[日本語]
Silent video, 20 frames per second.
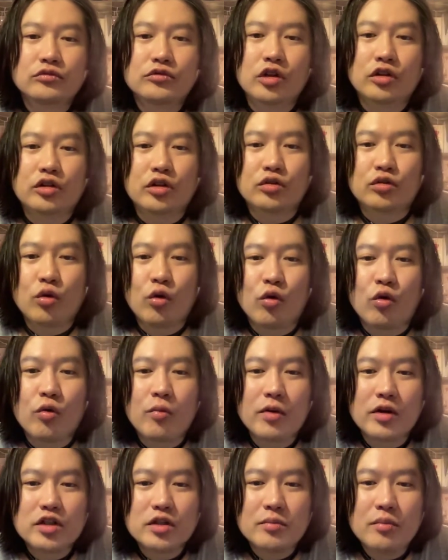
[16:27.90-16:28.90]
だってどこ
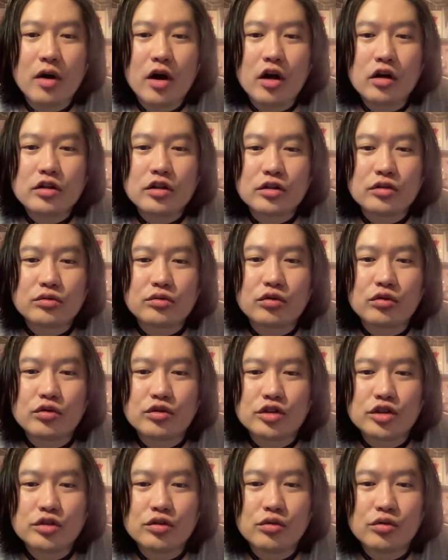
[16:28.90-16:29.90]
までマーケットを
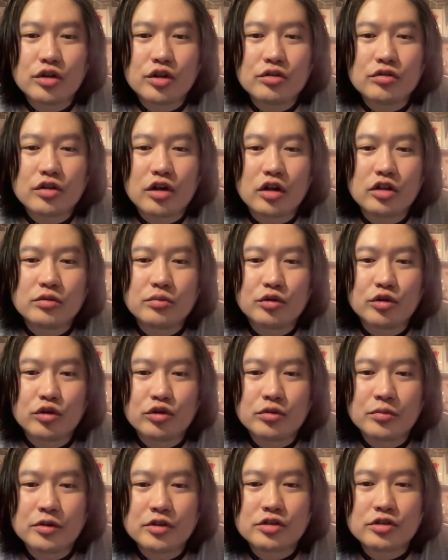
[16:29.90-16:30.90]
広げるかにもよ
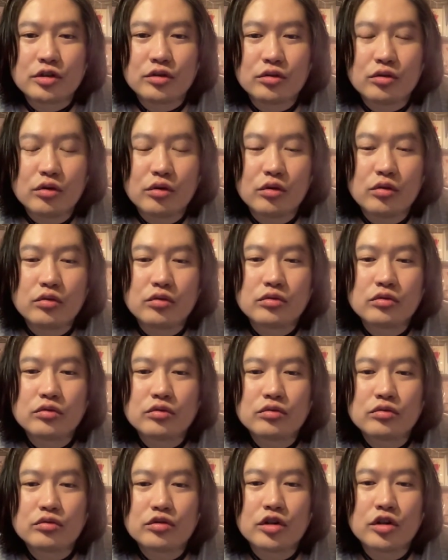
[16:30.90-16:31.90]
りますけど
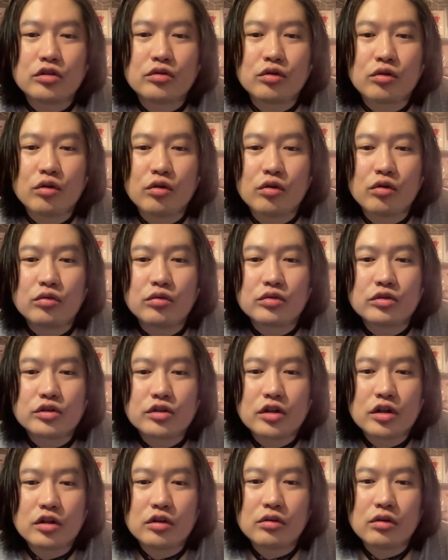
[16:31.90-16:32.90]
けど
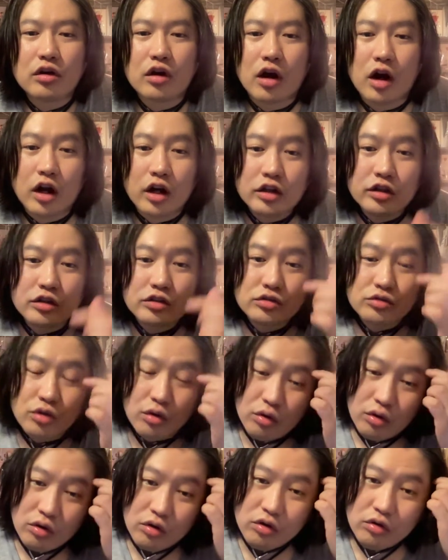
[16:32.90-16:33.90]
あれです
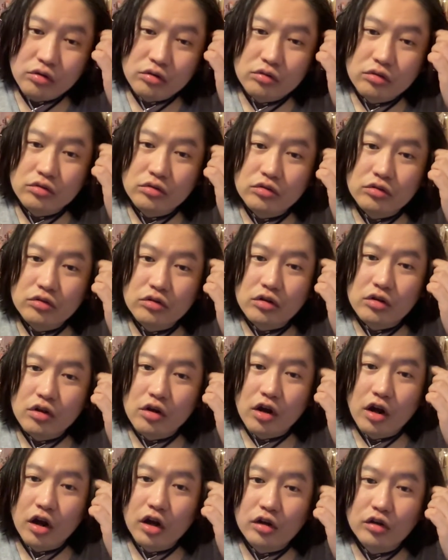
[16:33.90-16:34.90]
よ
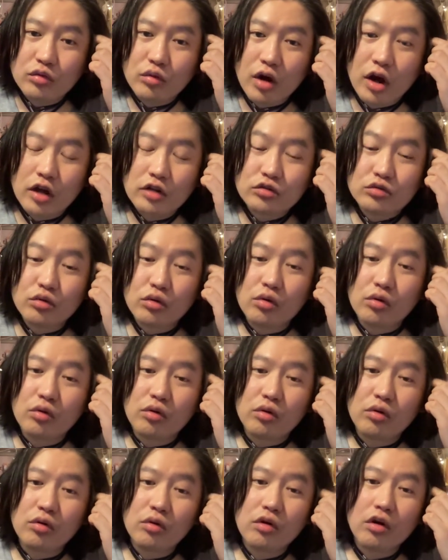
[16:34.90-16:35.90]
あのあと
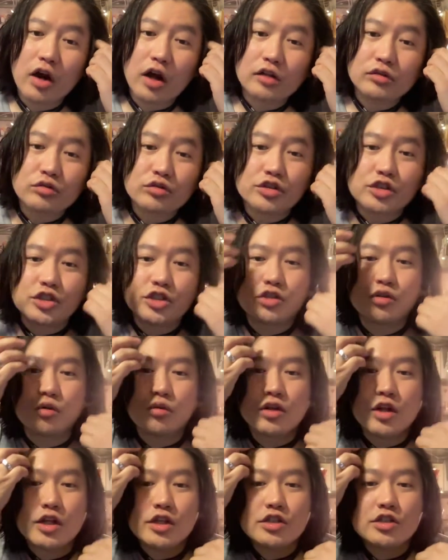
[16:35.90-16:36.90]
あと45
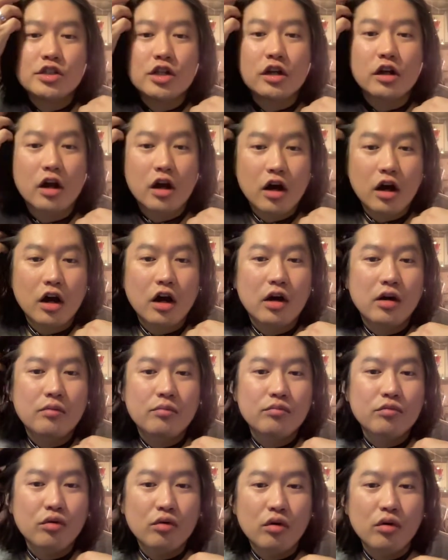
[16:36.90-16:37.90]
年したら
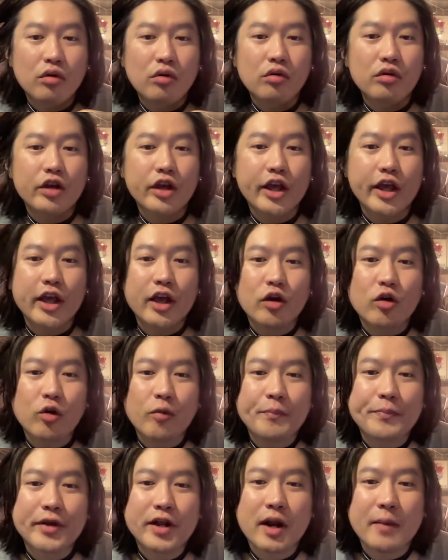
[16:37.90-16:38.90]
もう英語
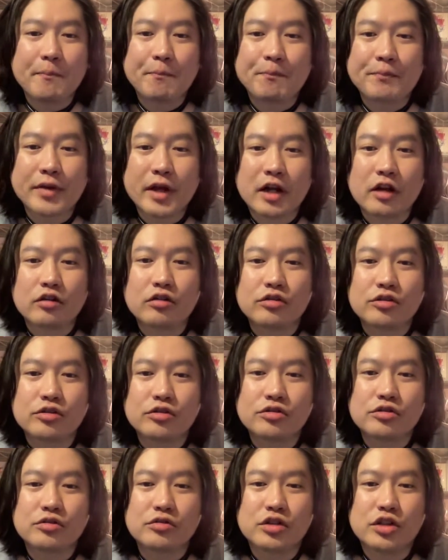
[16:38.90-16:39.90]
ペラペラの
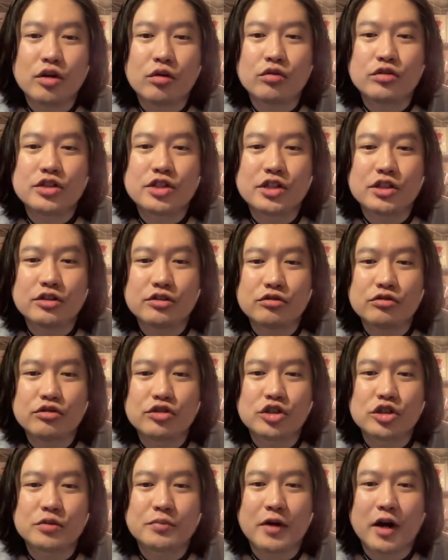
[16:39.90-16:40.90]
日本人
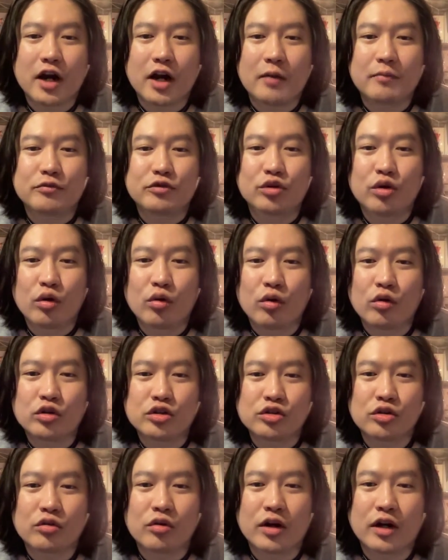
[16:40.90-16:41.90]
YouTuber がどこ
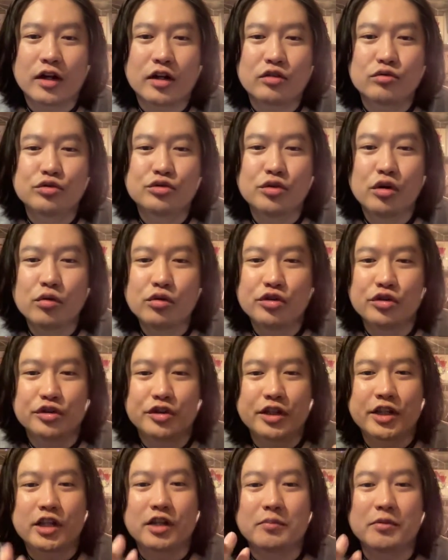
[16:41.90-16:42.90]
そこからうようよ出
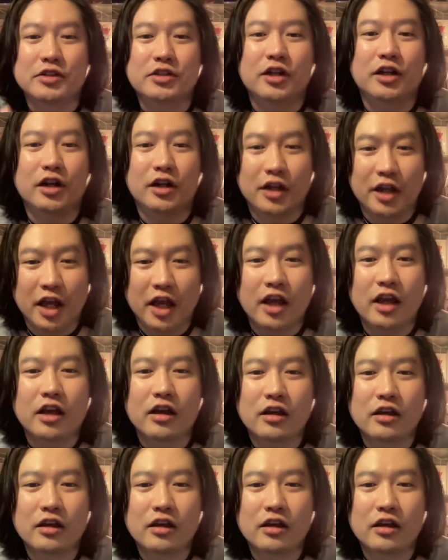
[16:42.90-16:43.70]
てきますからね